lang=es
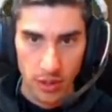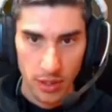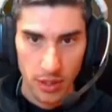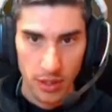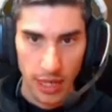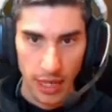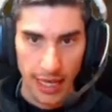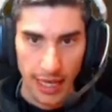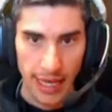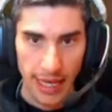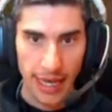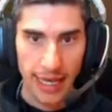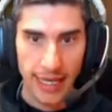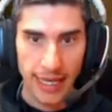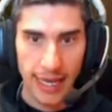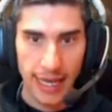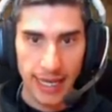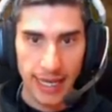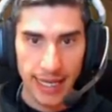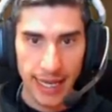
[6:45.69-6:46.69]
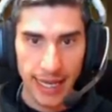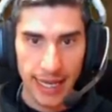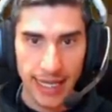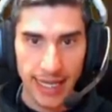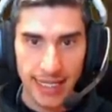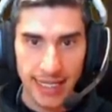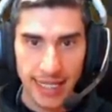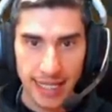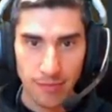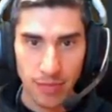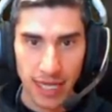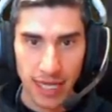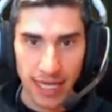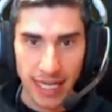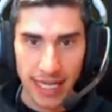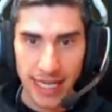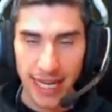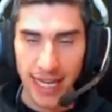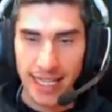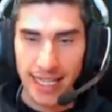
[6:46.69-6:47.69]
¡Ay, ay, ay, ay! ¡Esa es mi
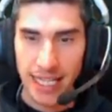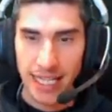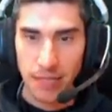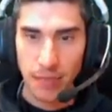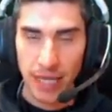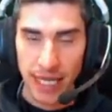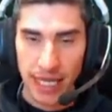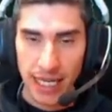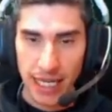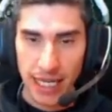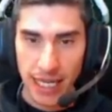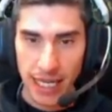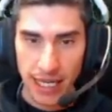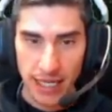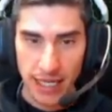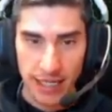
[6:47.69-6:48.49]
healer! ¡Esa es mi healer!